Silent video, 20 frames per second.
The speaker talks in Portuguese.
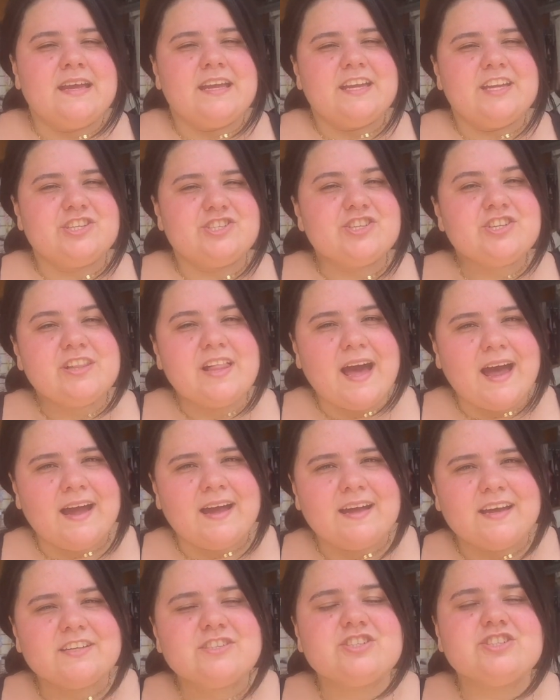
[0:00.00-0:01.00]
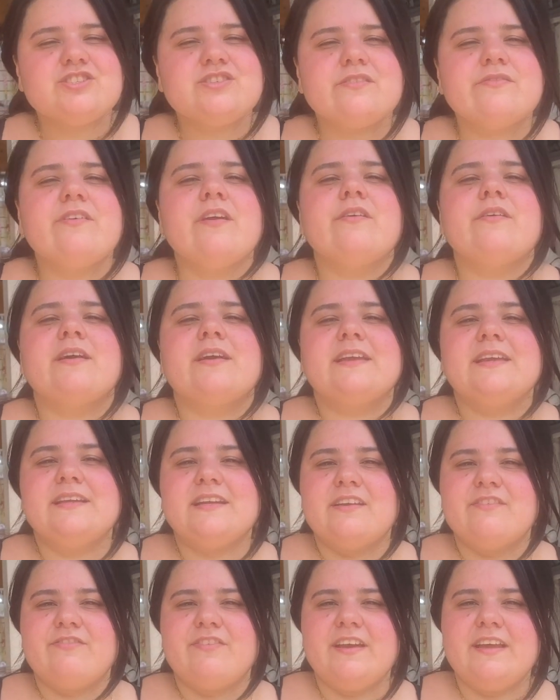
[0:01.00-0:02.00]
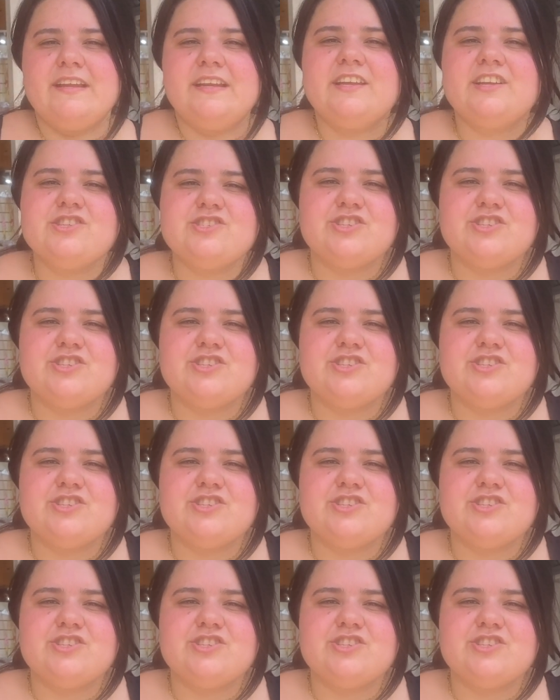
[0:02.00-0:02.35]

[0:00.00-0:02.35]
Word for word: E de lá a gente veio aqui na feirinha